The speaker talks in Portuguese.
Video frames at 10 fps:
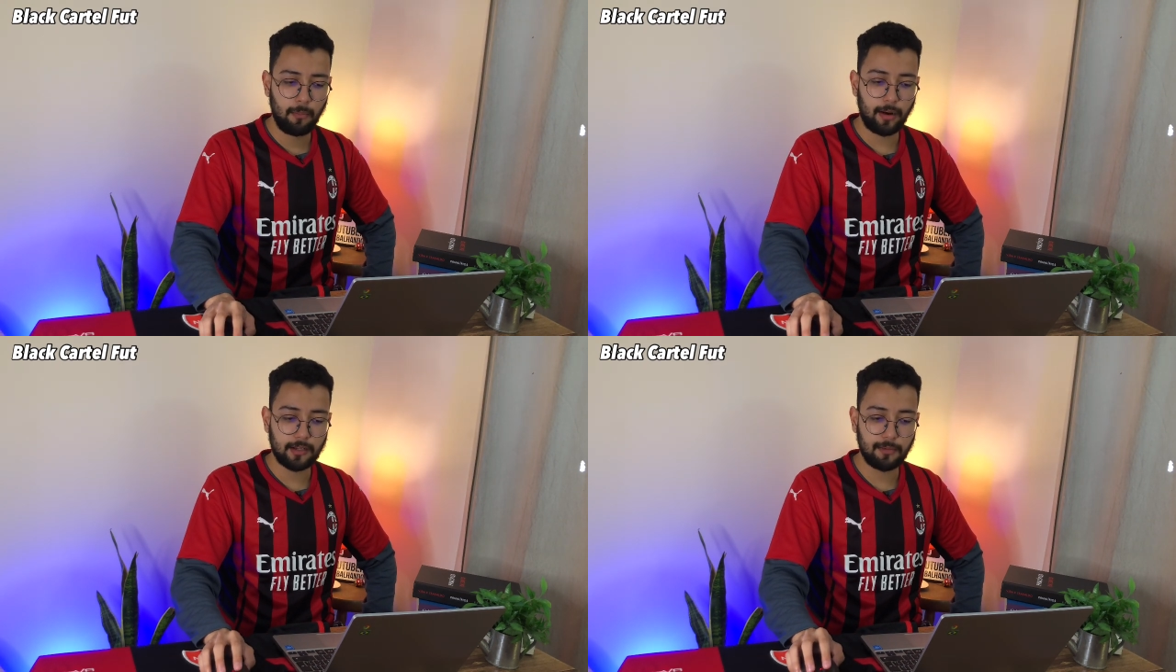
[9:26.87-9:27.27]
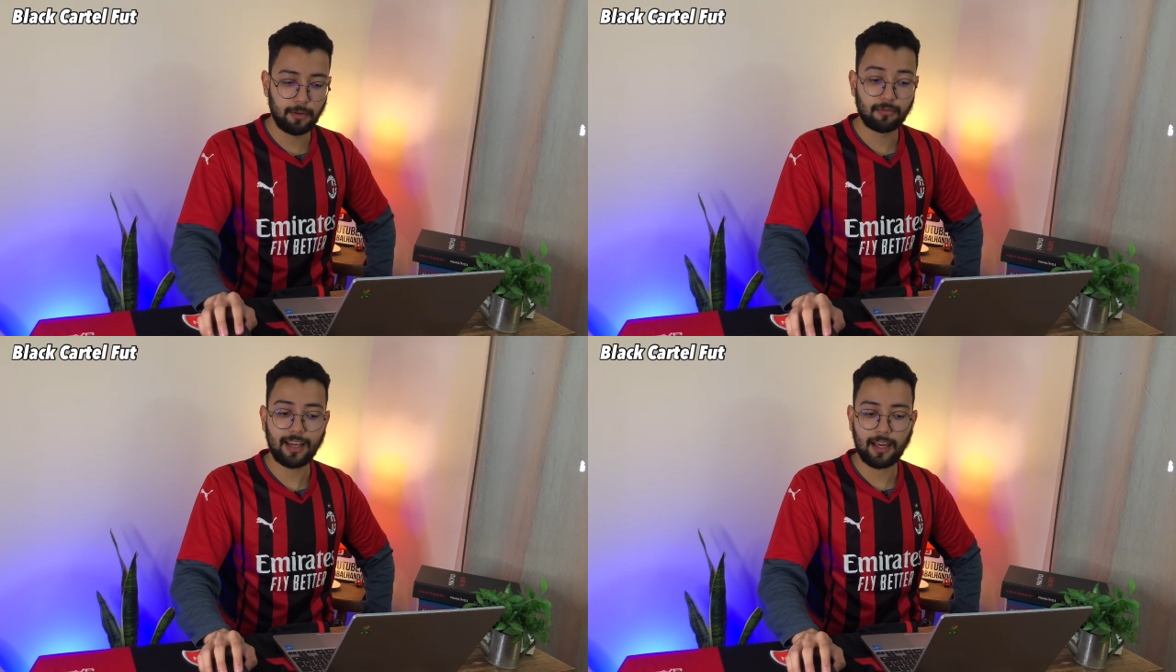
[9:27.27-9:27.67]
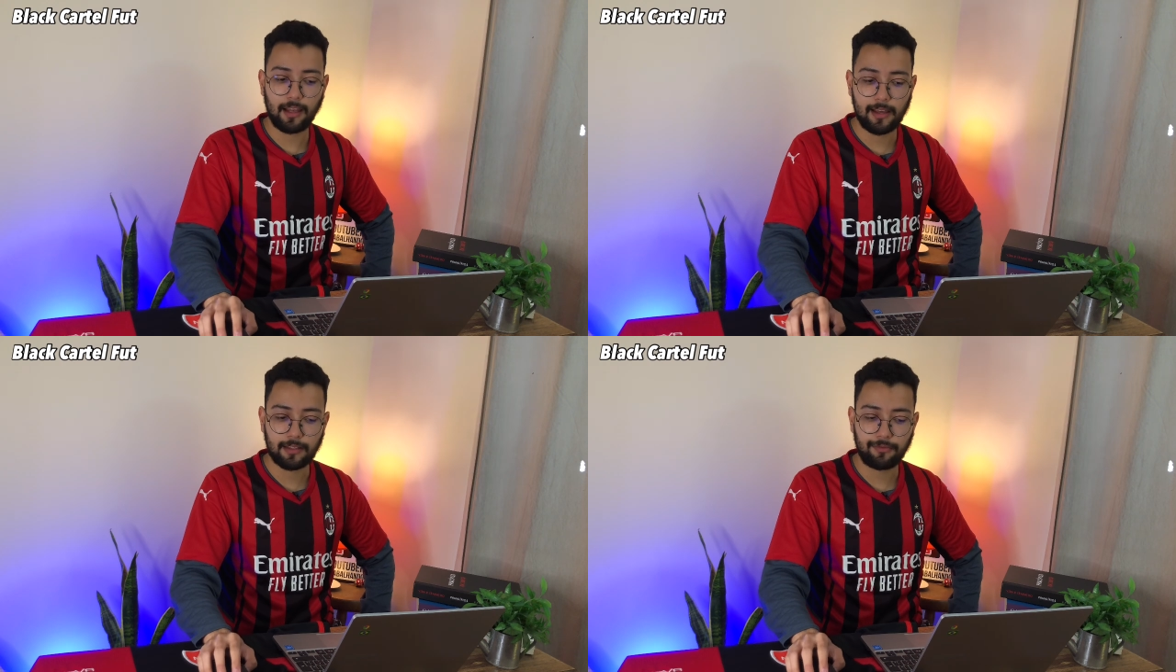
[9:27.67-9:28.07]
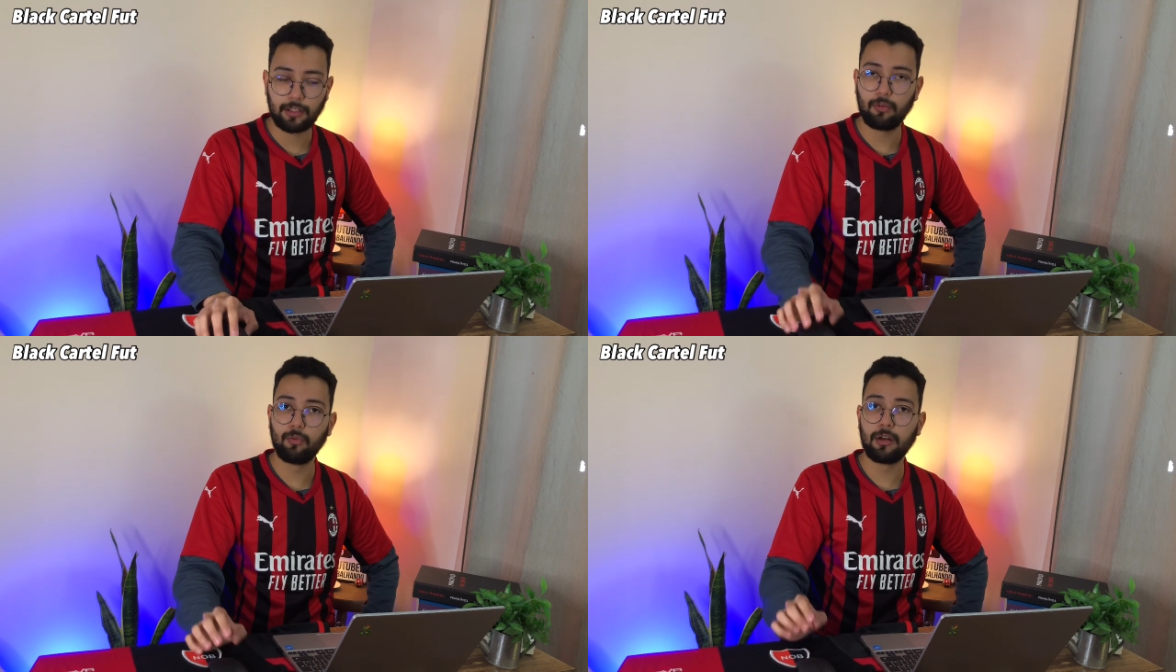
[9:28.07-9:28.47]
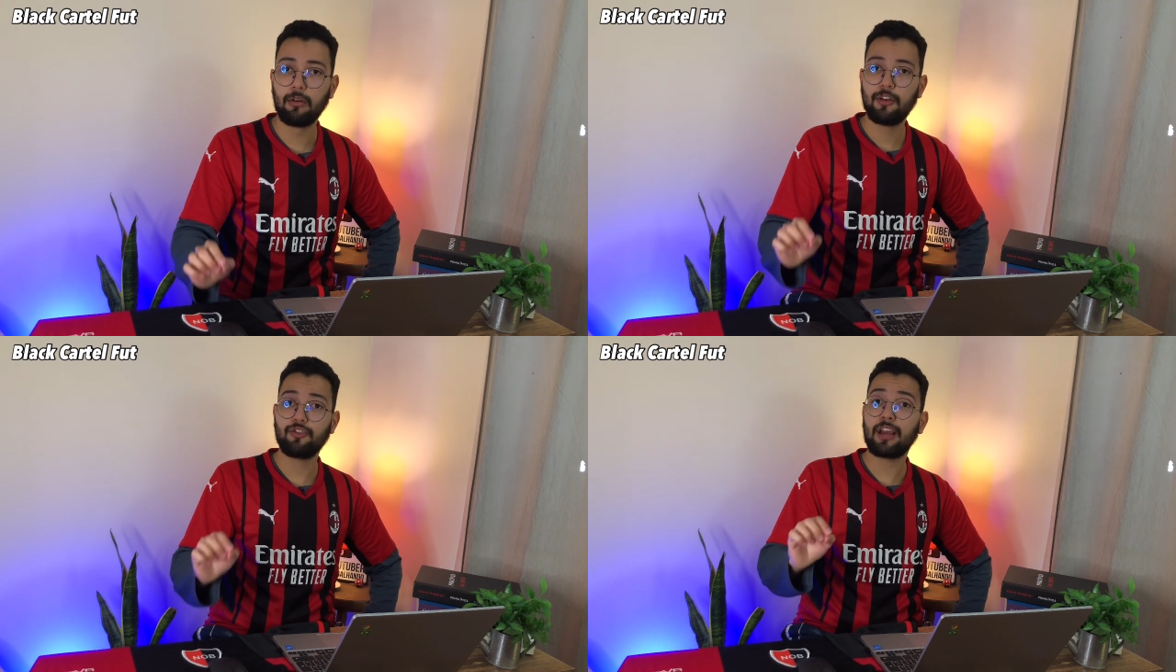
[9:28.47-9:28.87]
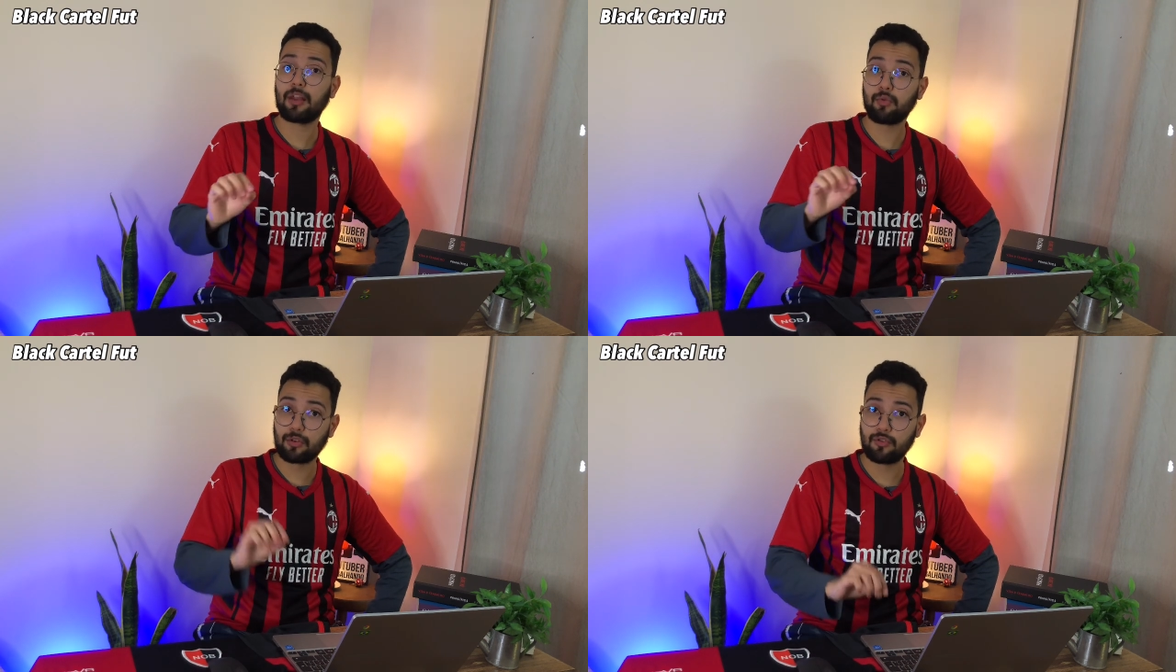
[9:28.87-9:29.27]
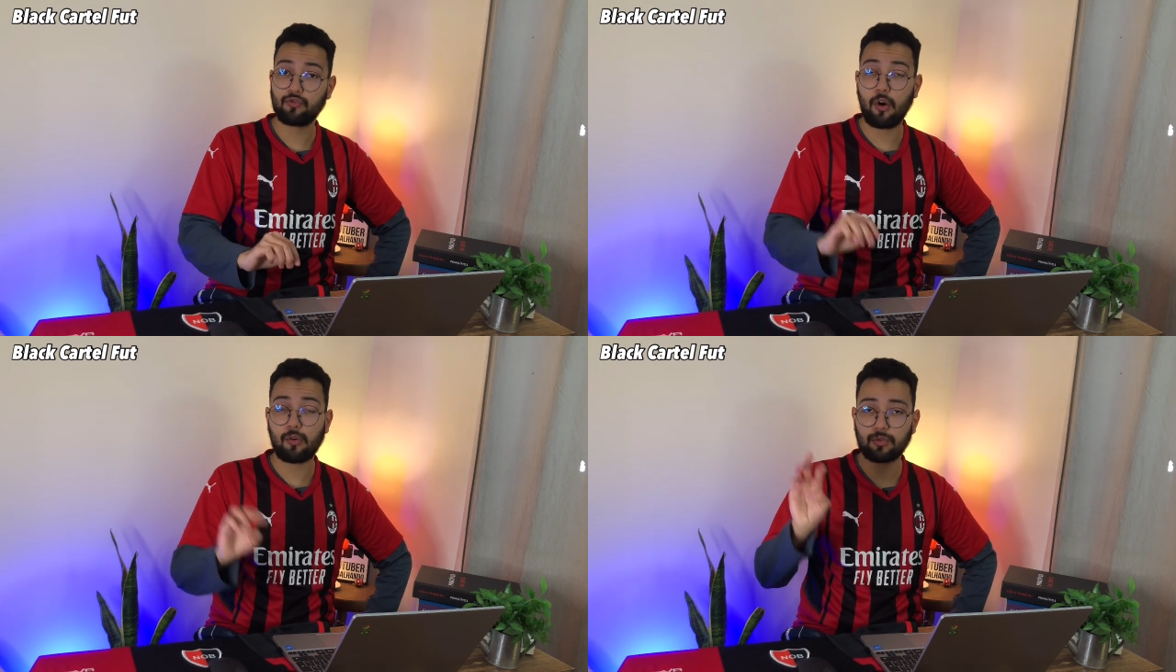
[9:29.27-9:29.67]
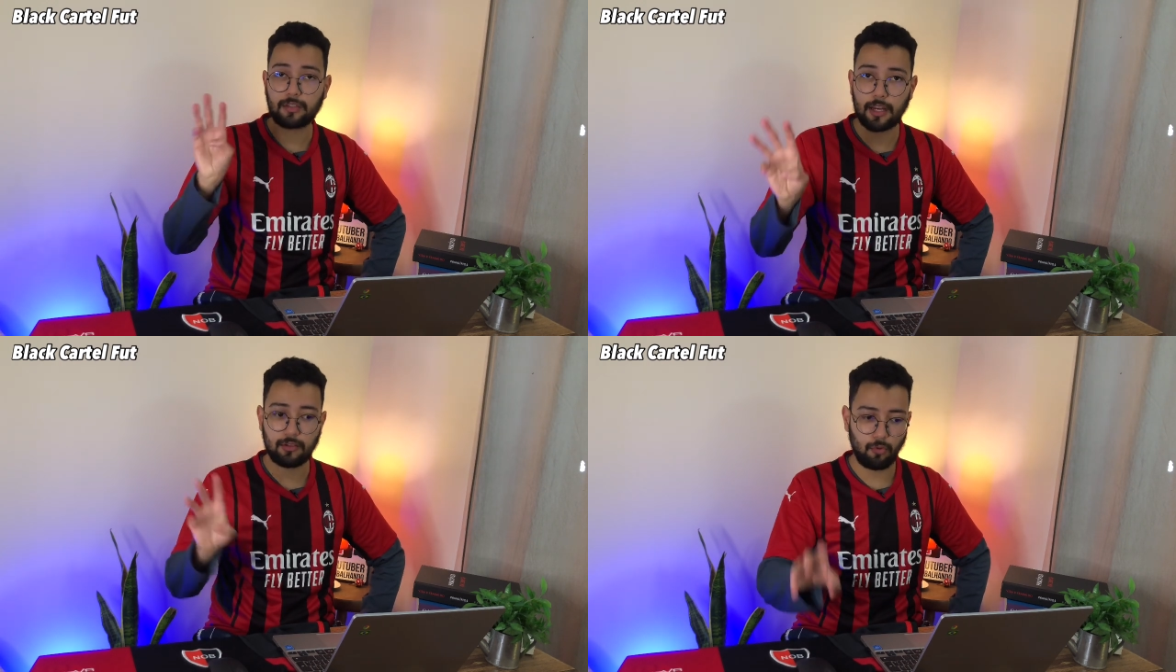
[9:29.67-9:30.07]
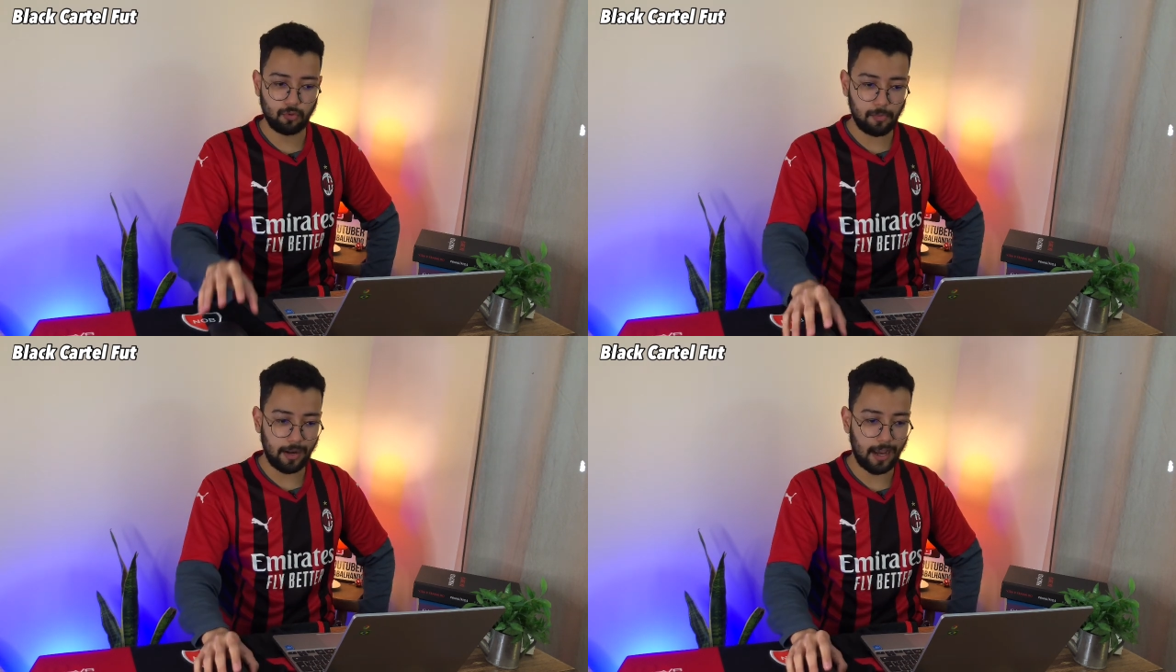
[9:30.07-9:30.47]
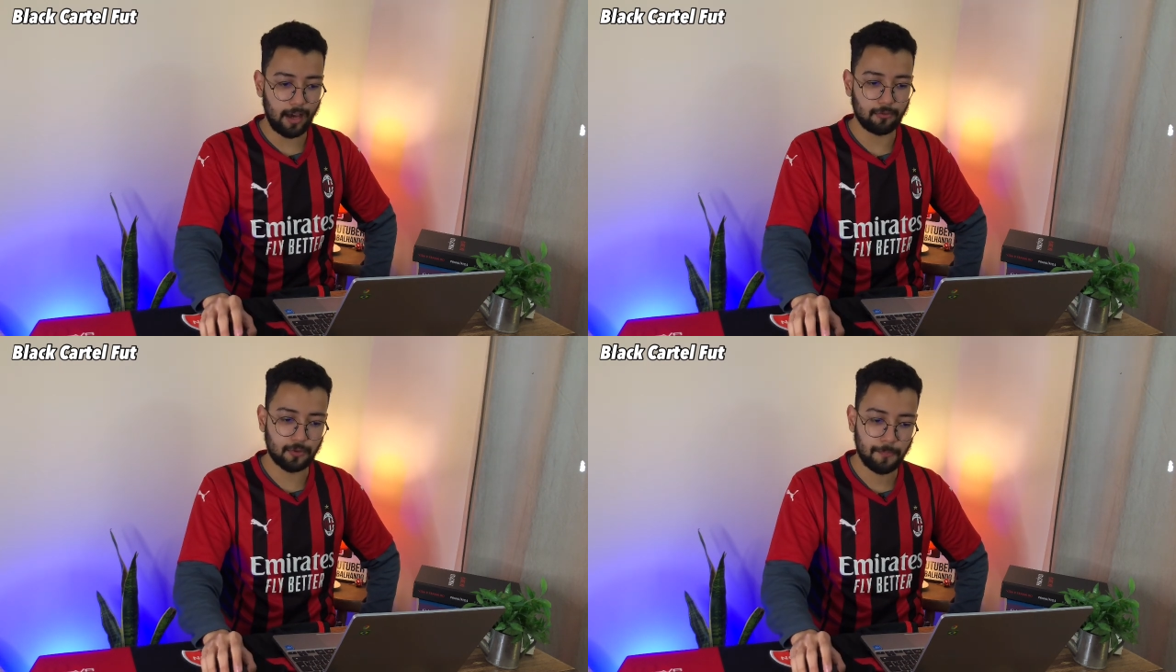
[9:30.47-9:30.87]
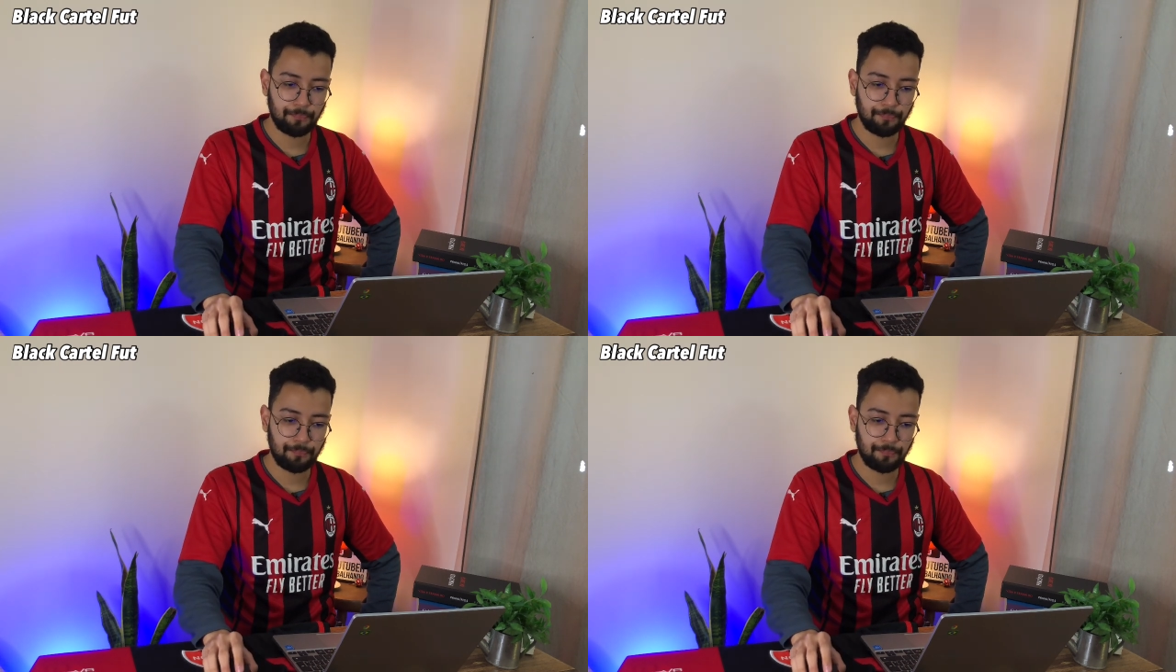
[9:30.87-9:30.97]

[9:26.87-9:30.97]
participando naquela reta final do ano de 14 jogos, 3 gols marcados